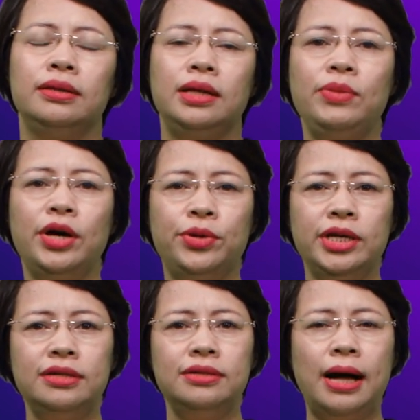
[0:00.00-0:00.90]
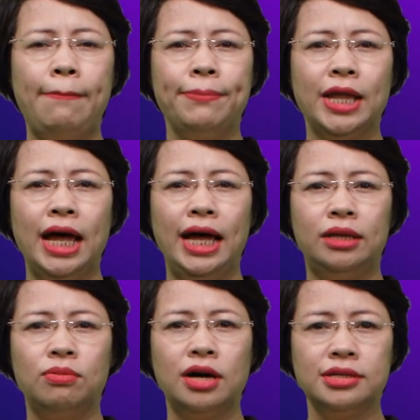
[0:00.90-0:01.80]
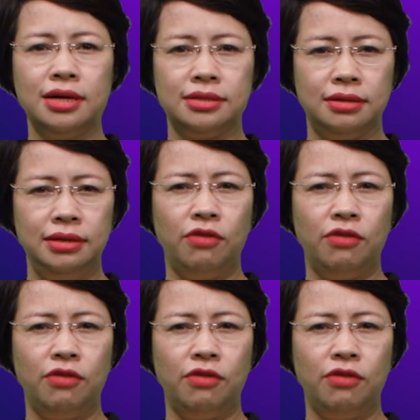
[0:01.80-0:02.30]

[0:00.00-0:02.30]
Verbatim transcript: Tiêu biểu như hệ thống cơ sở dữ